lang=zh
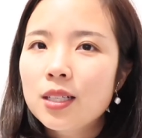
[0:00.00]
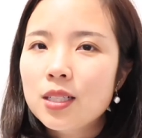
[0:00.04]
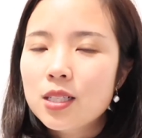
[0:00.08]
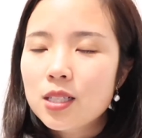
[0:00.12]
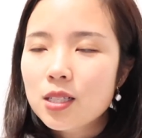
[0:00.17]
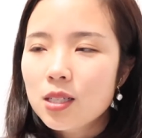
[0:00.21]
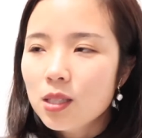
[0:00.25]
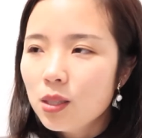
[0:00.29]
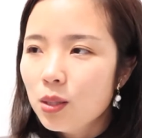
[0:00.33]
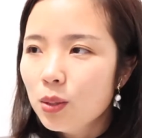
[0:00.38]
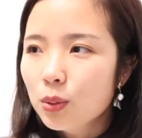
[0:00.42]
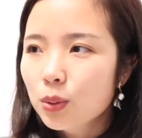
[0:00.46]

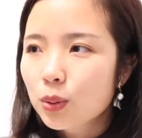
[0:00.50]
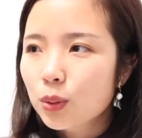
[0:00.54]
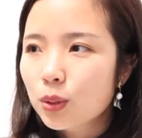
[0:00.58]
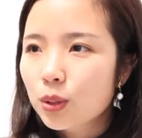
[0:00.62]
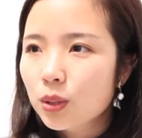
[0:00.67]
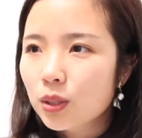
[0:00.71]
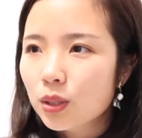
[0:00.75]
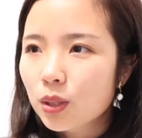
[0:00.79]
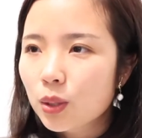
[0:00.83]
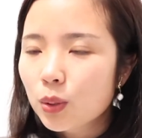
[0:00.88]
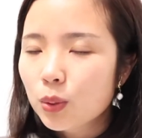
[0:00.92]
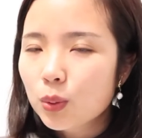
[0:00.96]
之后就
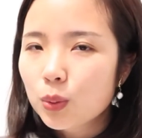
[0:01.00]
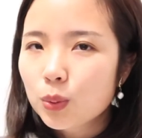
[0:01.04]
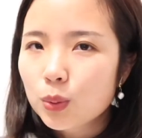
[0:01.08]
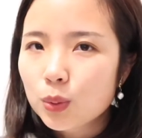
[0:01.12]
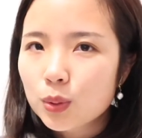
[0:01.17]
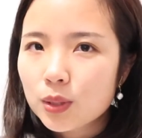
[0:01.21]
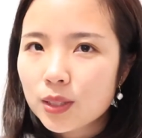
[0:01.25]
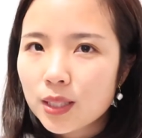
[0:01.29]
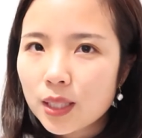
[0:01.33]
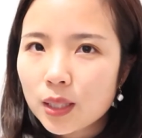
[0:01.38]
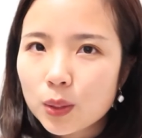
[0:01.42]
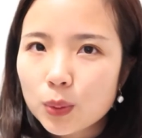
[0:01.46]
是购
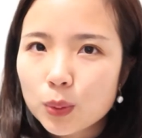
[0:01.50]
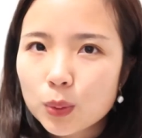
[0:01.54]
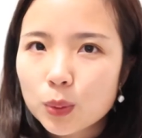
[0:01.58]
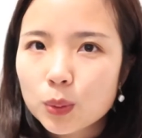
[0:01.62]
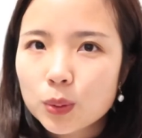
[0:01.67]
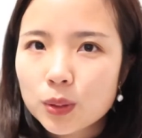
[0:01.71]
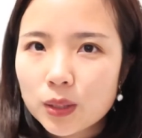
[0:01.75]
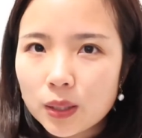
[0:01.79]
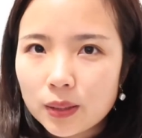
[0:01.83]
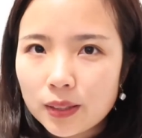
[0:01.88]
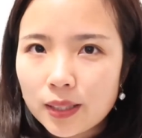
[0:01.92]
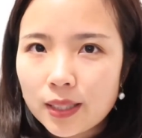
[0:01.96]
入再购
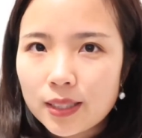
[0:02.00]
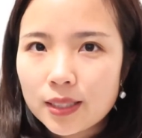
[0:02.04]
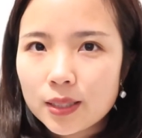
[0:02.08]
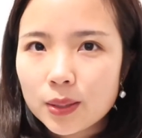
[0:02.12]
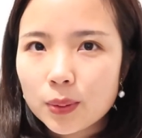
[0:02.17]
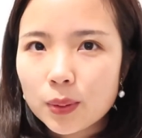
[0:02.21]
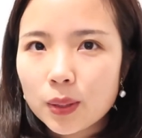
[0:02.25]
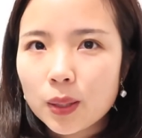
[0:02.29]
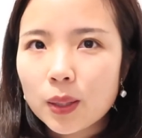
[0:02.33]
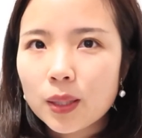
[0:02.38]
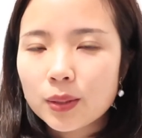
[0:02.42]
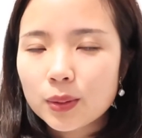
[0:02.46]
入小电器
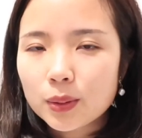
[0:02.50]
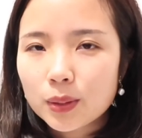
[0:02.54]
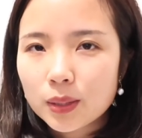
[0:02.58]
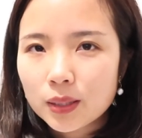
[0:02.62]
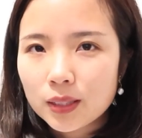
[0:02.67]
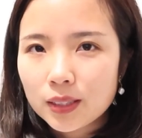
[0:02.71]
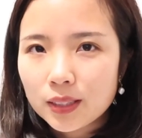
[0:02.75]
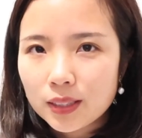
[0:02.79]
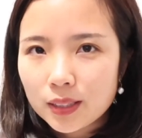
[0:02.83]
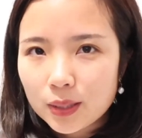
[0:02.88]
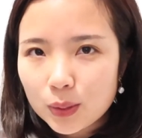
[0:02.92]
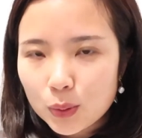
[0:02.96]
的话，就
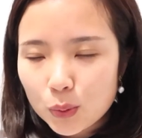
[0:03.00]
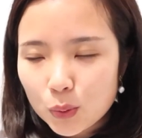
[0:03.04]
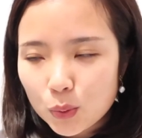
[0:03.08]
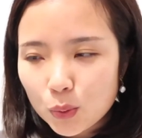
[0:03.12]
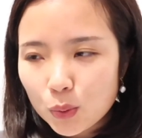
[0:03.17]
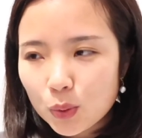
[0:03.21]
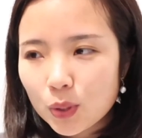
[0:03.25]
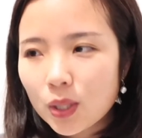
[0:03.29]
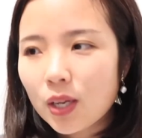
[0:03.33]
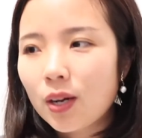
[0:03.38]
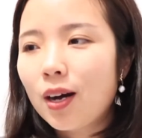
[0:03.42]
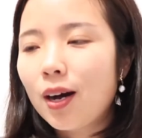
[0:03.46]
更
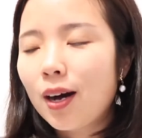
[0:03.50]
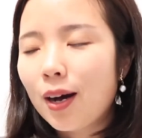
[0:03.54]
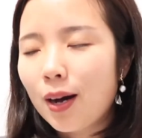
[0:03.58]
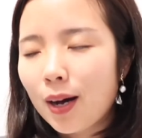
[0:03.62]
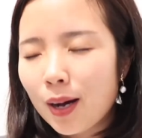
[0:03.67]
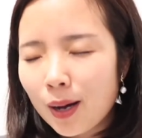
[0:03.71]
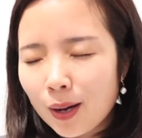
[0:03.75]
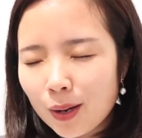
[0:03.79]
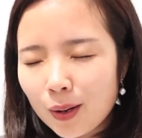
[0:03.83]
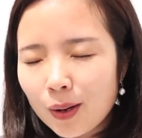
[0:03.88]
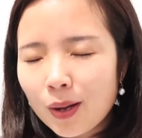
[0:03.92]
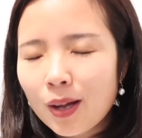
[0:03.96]
需要好
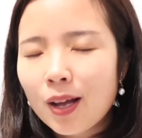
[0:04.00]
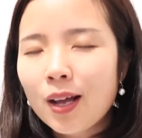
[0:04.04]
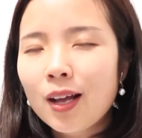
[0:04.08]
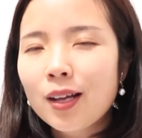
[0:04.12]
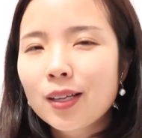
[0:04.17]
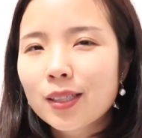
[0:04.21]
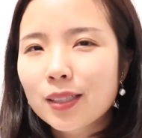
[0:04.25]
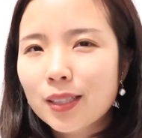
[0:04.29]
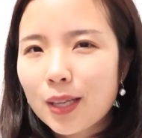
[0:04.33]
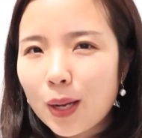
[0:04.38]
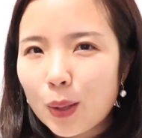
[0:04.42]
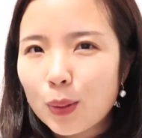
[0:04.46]
好
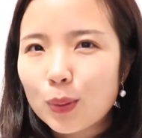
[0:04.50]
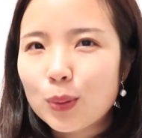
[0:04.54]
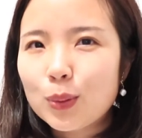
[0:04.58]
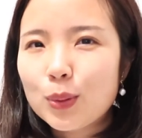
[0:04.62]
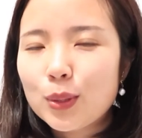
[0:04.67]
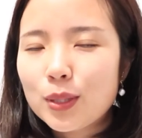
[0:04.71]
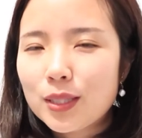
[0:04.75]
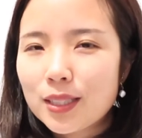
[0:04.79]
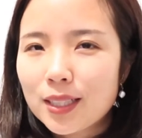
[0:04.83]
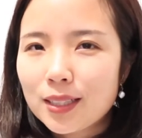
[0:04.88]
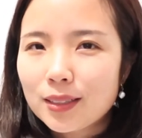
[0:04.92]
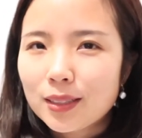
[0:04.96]
考虑
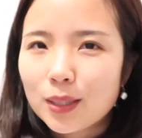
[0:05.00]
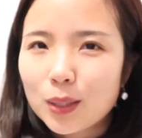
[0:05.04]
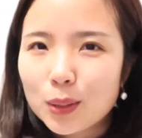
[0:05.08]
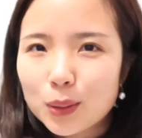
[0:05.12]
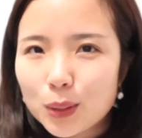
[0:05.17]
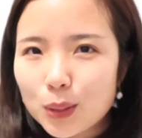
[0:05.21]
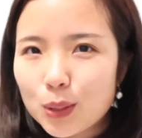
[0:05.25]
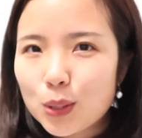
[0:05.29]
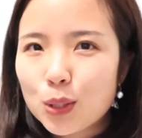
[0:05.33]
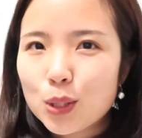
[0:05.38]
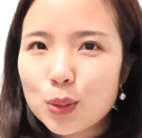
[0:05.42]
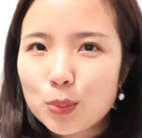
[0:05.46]
一下到
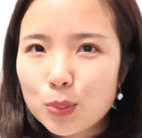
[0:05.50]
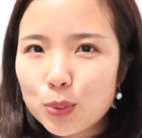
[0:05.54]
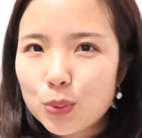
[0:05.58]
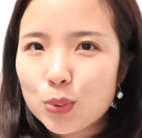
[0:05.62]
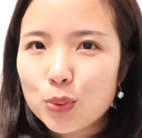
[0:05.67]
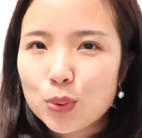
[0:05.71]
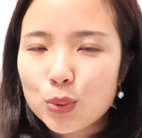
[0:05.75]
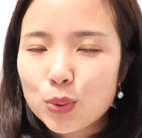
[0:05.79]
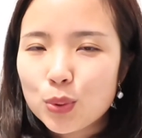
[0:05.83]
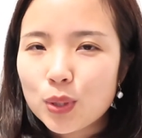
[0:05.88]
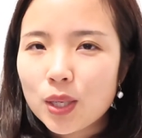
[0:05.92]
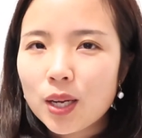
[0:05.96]
底是不
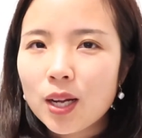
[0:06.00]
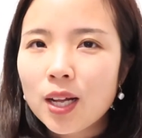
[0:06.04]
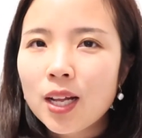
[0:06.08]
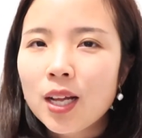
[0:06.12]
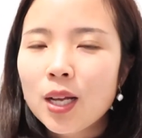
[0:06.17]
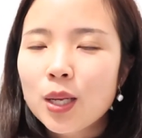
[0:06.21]
需要。